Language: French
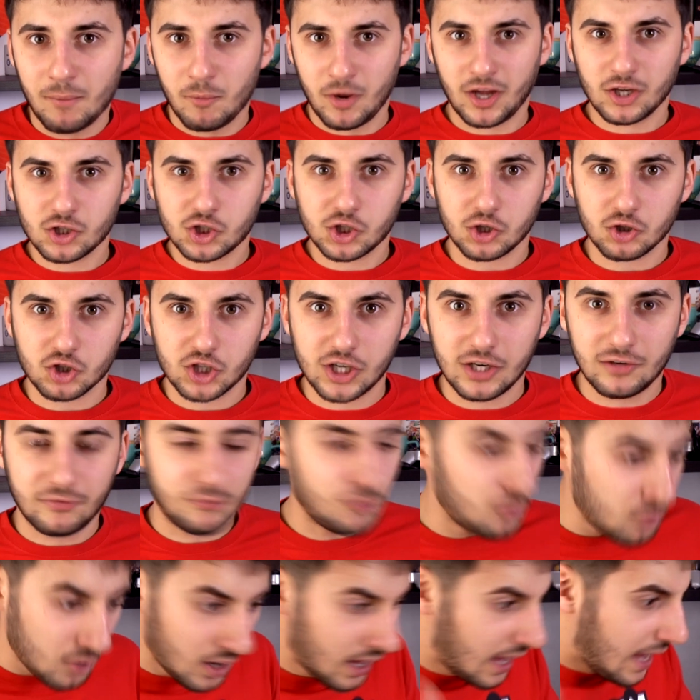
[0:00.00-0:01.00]
y a moyen de changer de
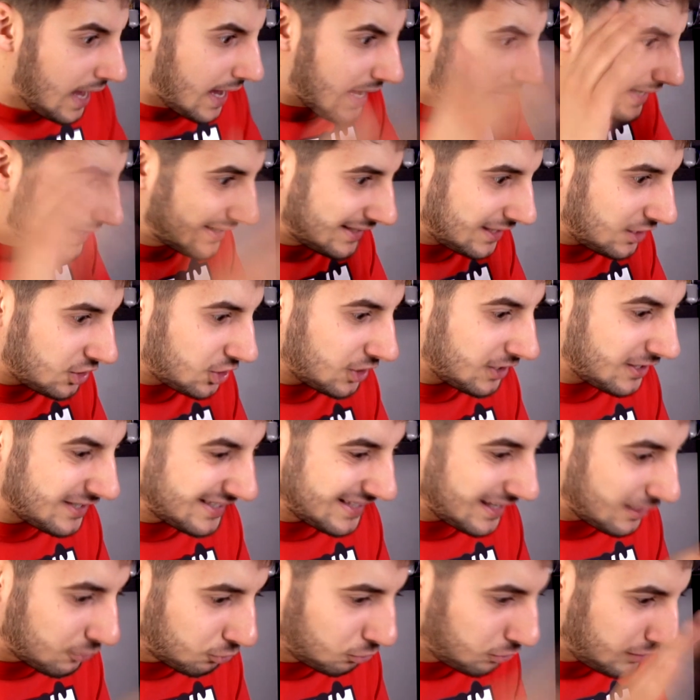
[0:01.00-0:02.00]
vue Et ici, j'ai
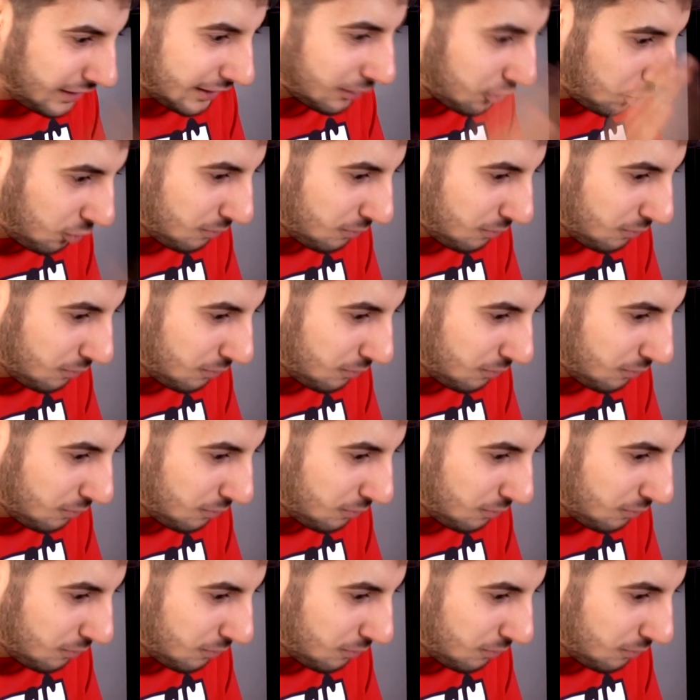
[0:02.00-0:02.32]
essayé toutes les